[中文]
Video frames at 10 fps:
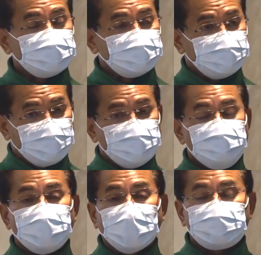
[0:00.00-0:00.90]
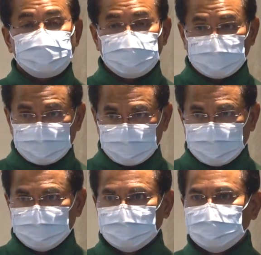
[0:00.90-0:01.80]
的人帮助
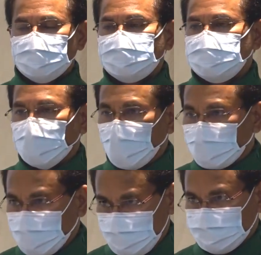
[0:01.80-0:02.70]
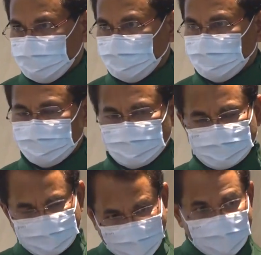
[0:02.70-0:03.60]
穷人，
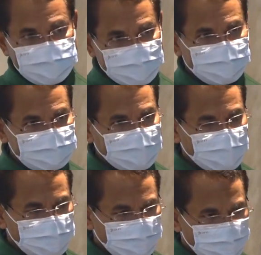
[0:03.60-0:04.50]
在现在